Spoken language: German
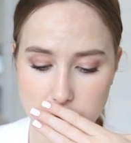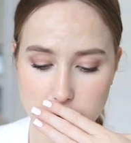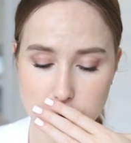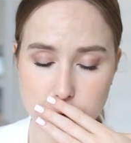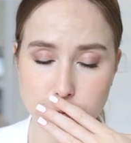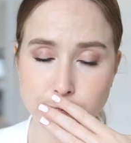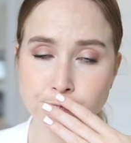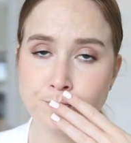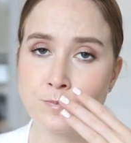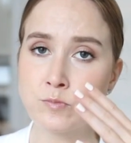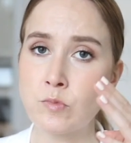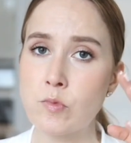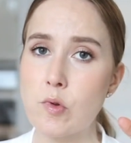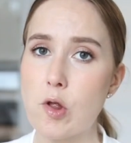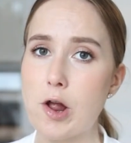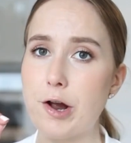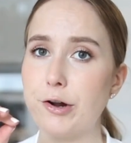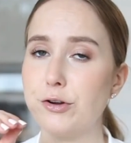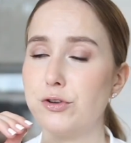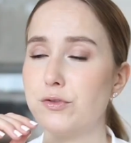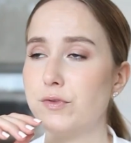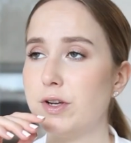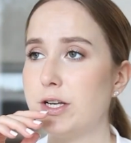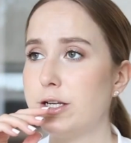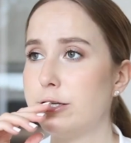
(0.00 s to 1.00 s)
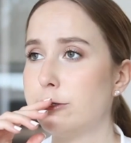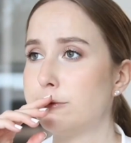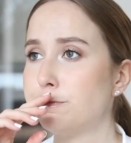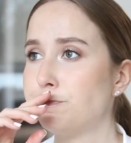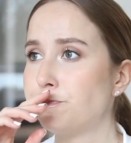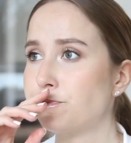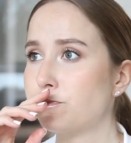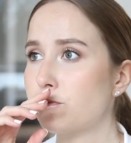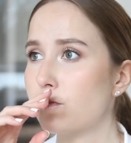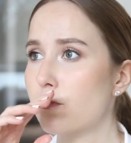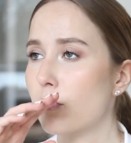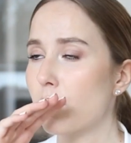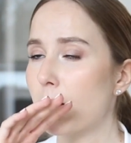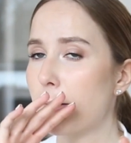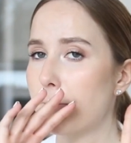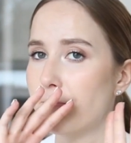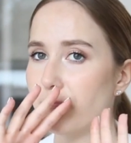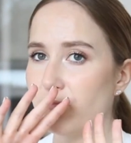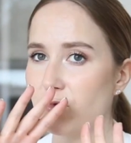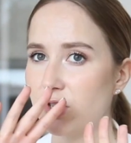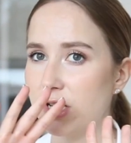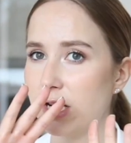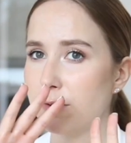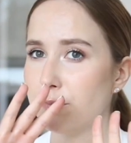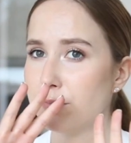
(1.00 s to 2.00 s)
Riegel. Also wenn ihr
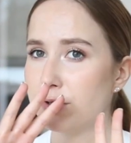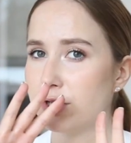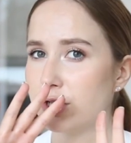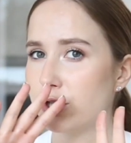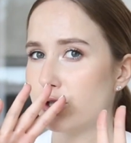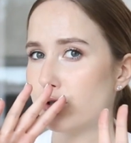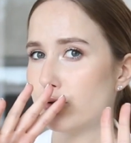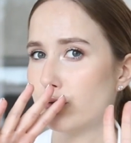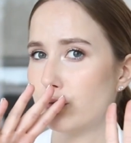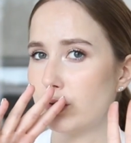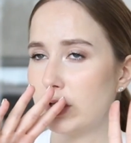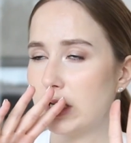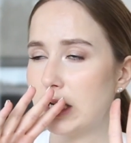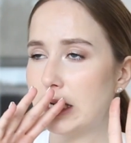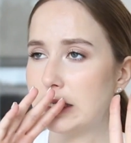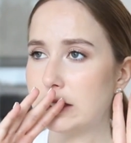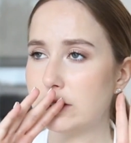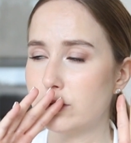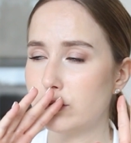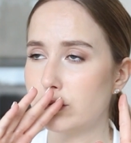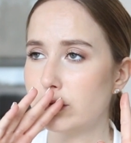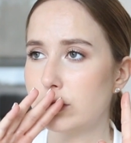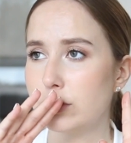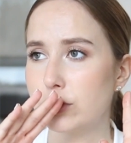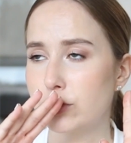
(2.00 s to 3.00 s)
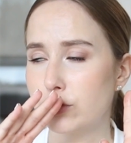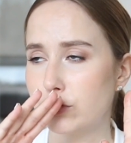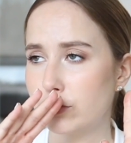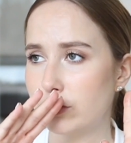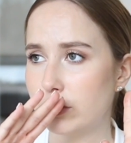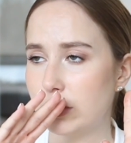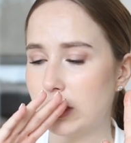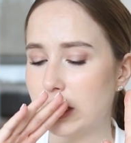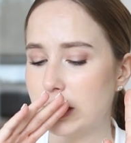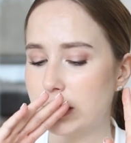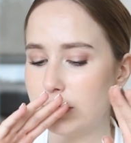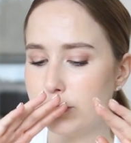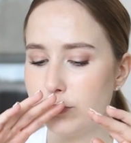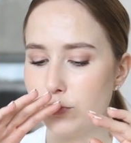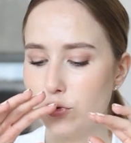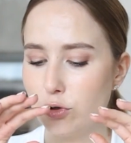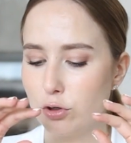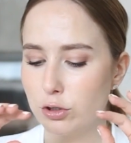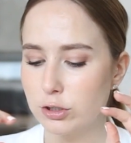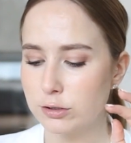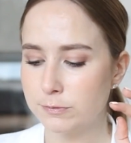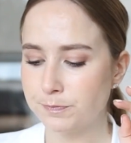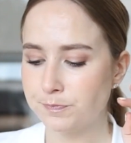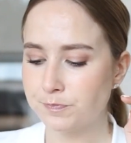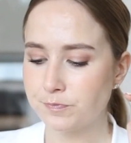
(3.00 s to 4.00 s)
Zartbitterschokolade, dunkle Schokolade
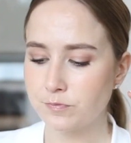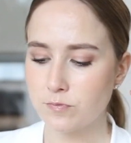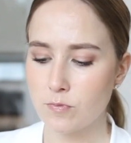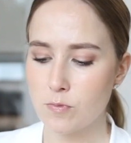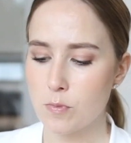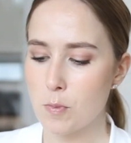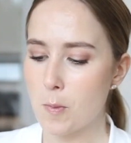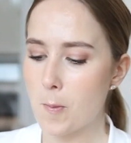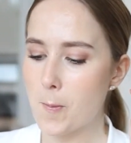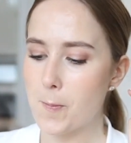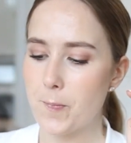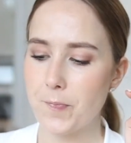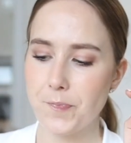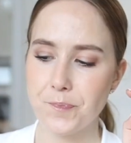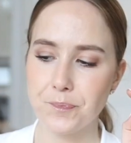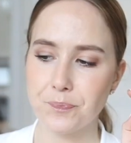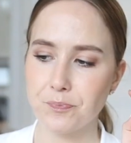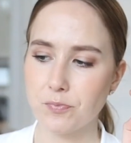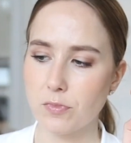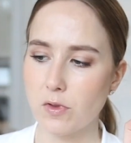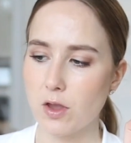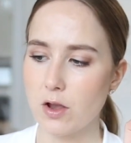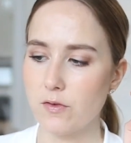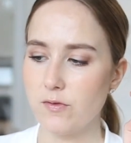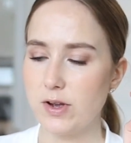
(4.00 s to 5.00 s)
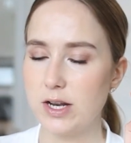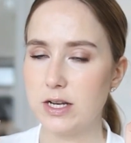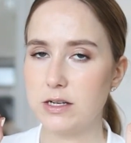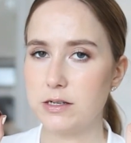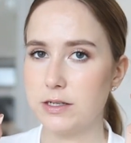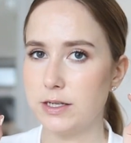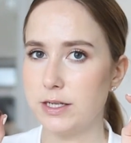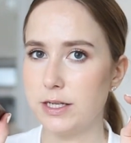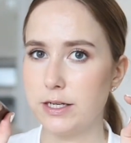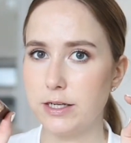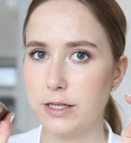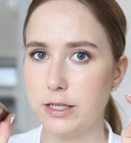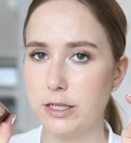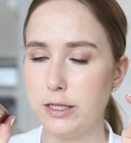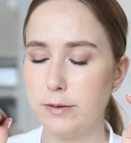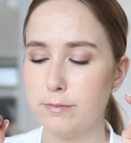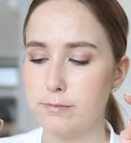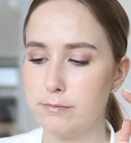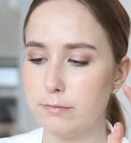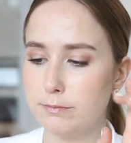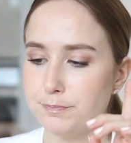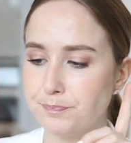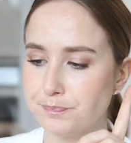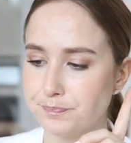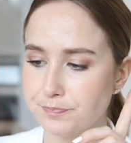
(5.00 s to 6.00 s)
mögt, werdet ihr den
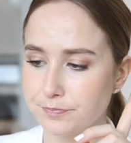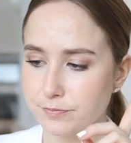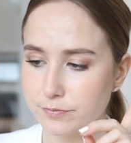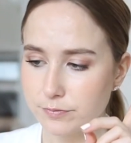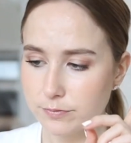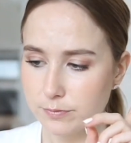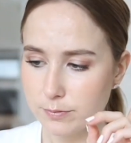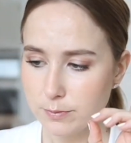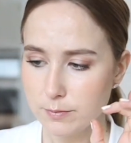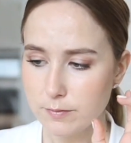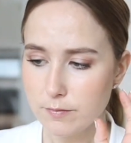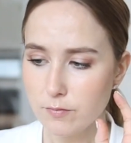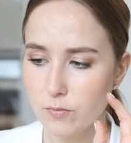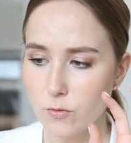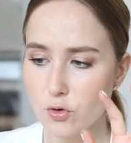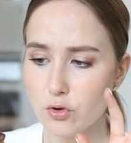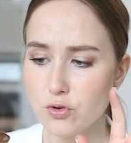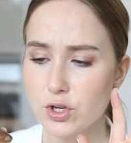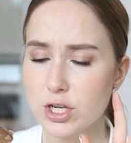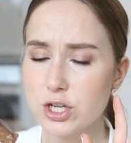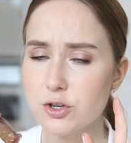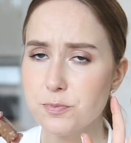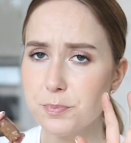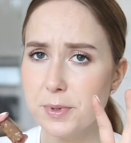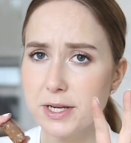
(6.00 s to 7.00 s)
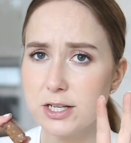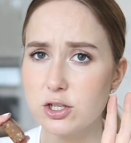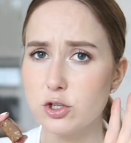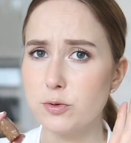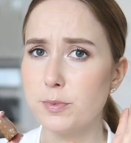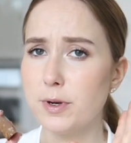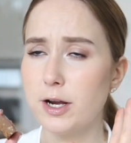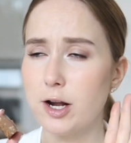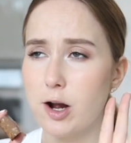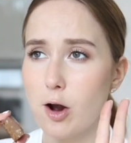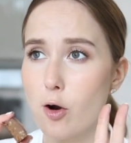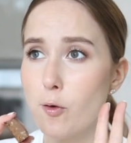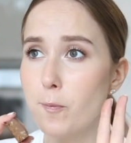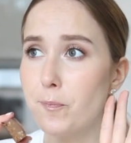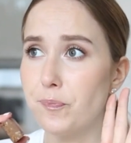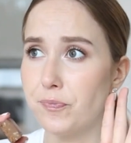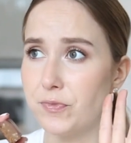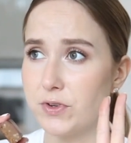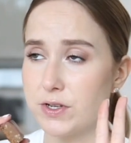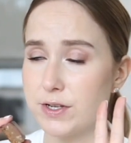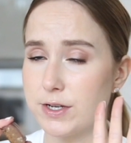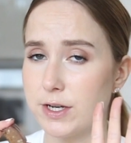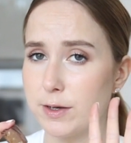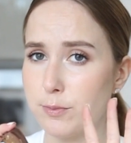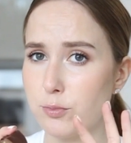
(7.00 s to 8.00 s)
lieben. Und der schmeckt überhaupt
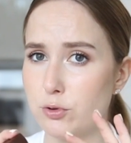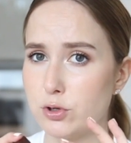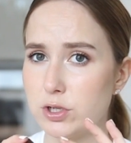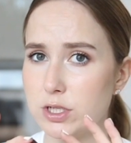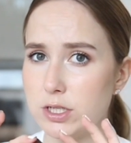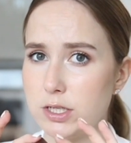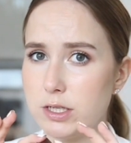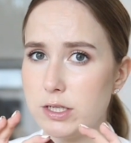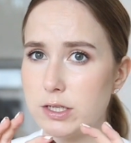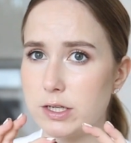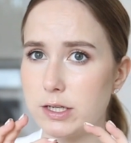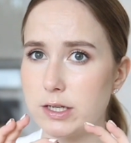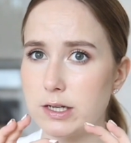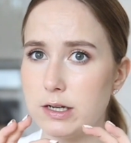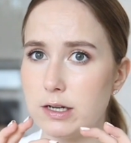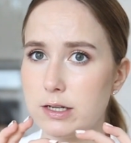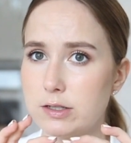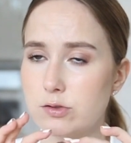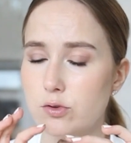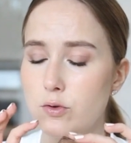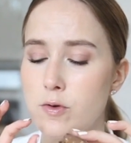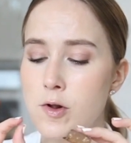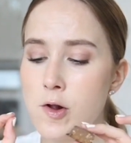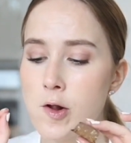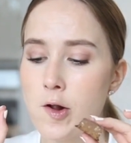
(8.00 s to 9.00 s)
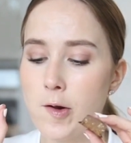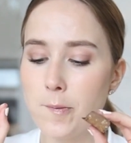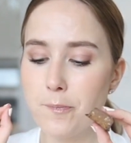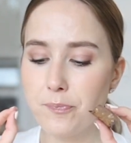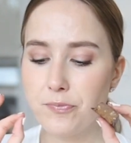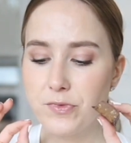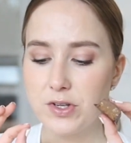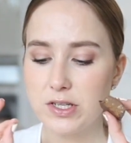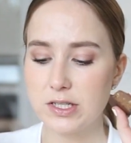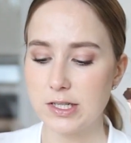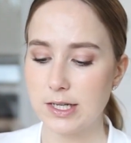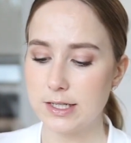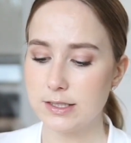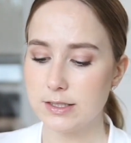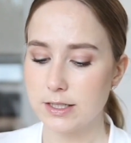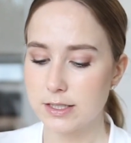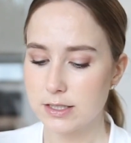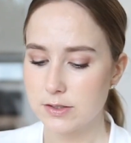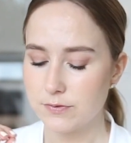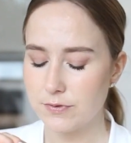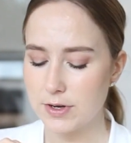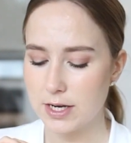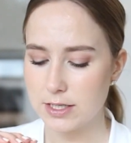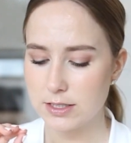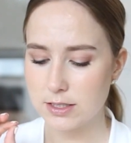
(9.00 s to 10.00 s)
nicht nach Proteinriegel. Also nicht
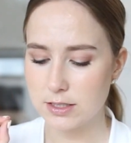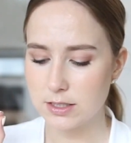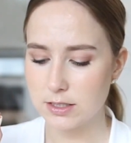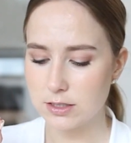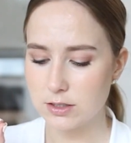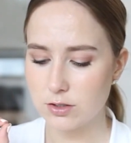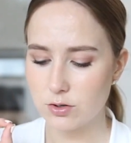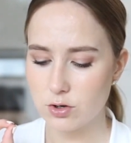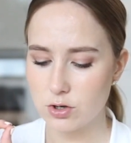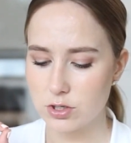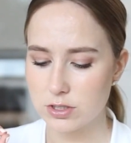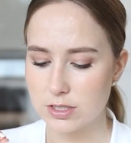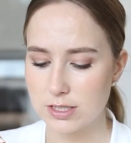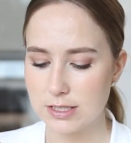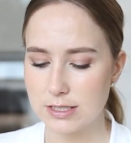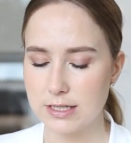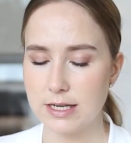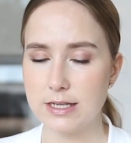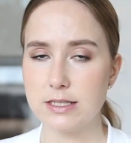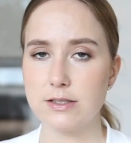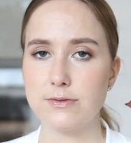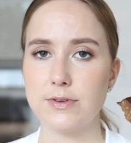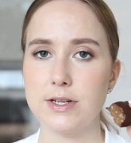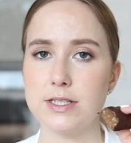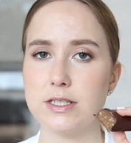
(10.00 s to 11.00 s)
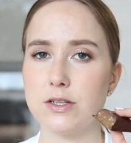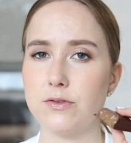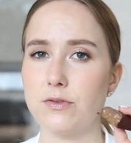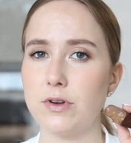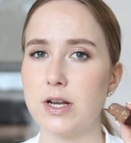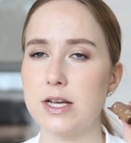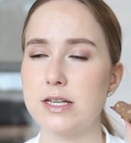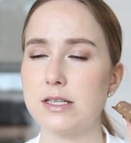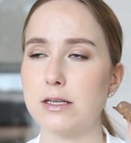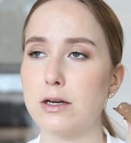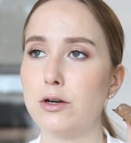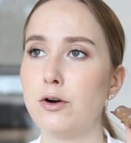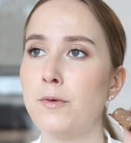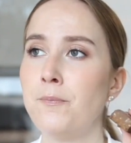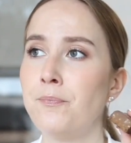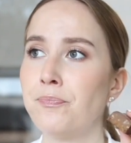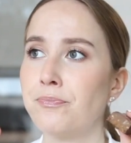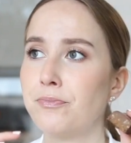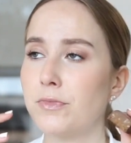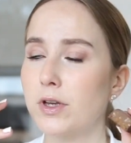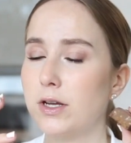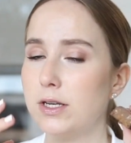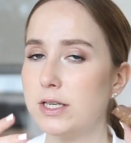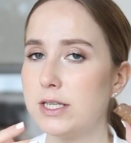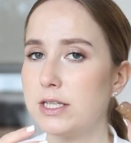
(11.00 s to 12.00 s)
ansatzweise diese Konsistenz, falls ihr vielleicht auch
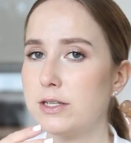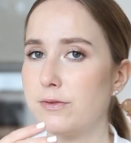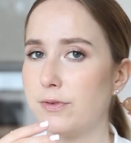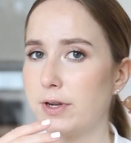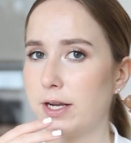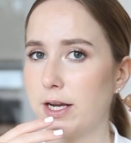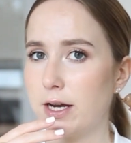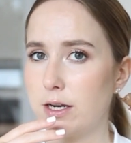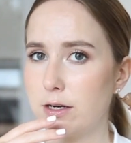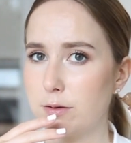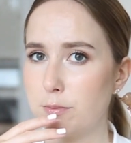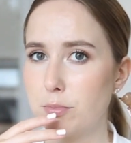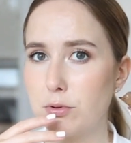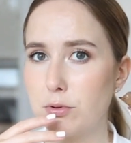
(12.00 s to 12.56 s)
nicht vegane